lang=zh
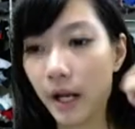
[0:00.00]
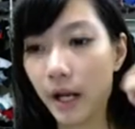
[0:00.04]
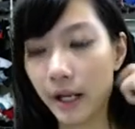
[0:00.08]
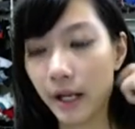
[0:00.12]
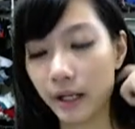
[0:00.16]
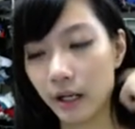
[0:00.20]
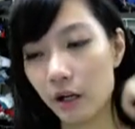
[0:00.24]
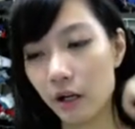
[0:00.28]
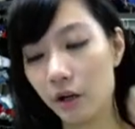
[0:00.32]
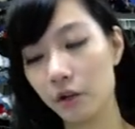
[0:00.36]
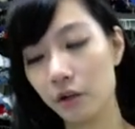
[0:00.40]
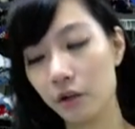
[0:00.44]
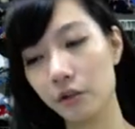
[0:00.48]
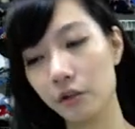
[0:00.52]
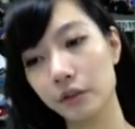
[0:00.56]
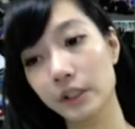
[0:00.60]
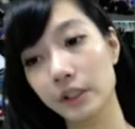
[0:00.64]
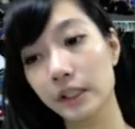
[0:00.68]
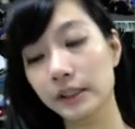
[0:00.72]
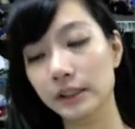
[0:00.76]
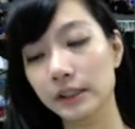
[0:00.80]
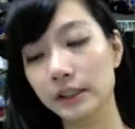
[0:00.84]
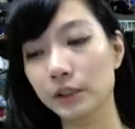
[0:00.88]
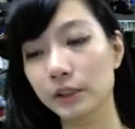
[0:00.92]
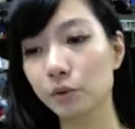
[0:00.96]
然后你已
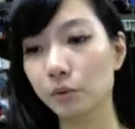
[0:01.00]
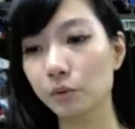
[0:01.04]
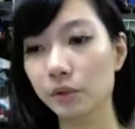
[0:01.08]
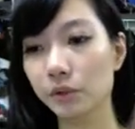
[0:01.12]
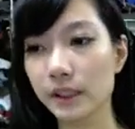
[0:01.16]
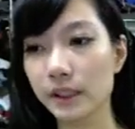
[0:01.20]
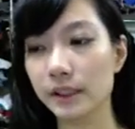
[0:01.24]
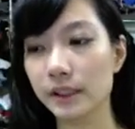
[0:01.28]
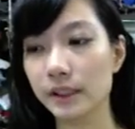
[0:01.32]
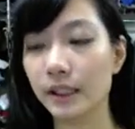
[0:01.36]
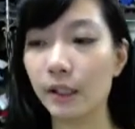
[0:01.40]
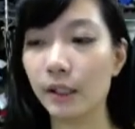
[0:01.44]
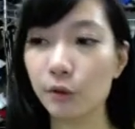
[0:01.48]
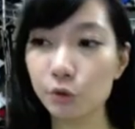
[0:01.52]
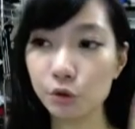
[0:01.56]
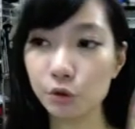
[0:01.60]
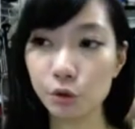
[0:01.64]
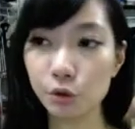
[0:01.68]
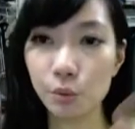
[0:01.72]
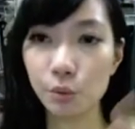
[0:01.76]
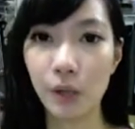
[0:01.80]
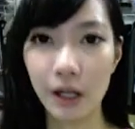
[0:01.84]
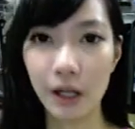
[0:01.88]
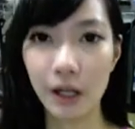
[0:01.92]
经努力想要去挽